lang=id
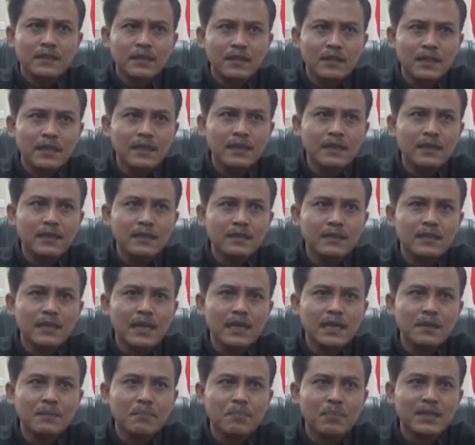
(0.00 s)
Jadi
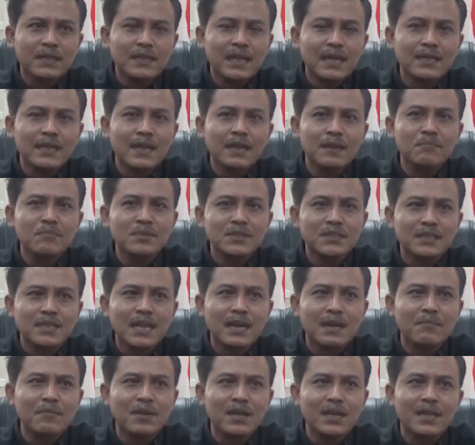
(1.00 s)
jadi pertanyaan
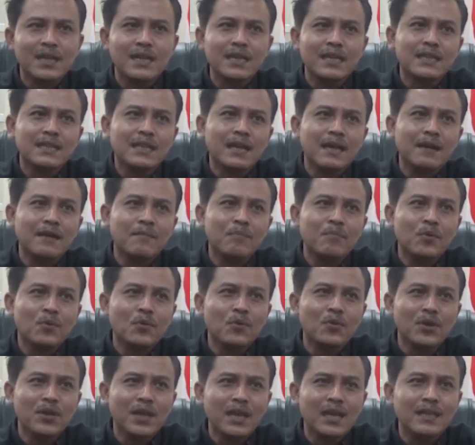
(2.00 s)
besar bagi kita
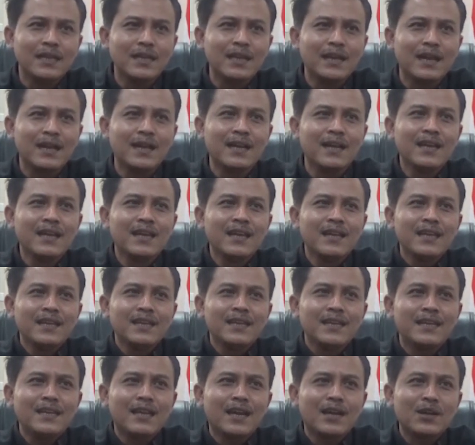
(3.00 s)
proyek yang
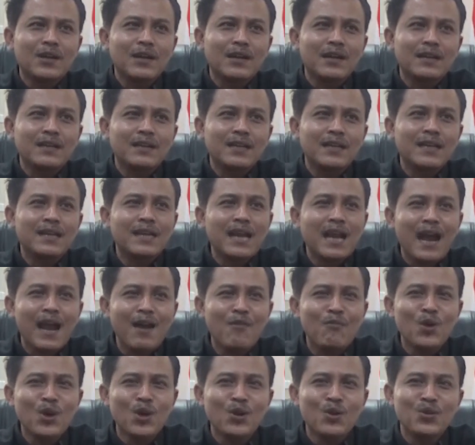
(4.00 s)
yang
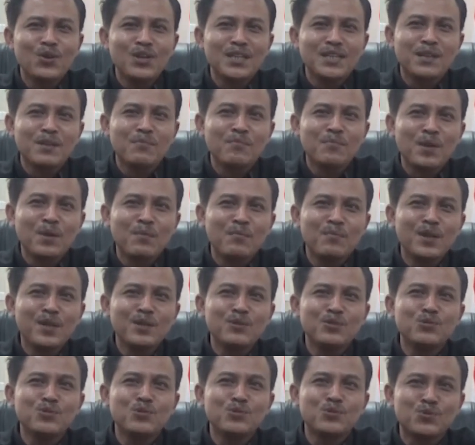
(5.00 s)
dikawal oleh
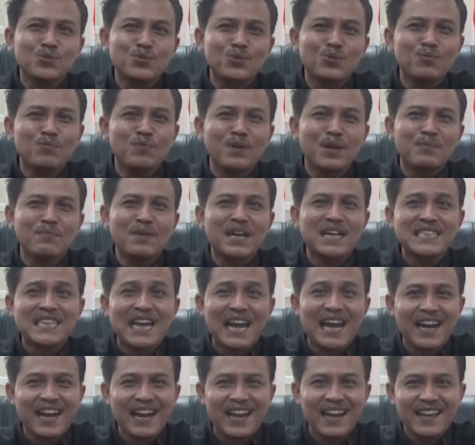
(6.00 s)
TPPD justru
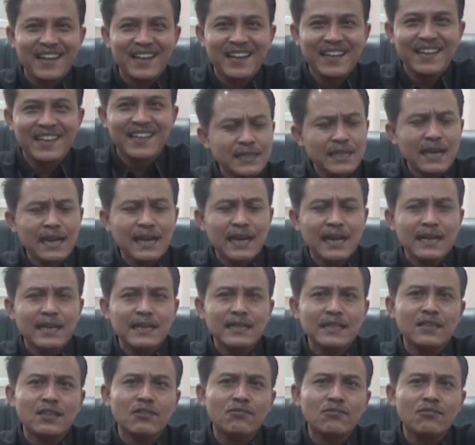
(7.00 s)
bermasalah. Jangan lagi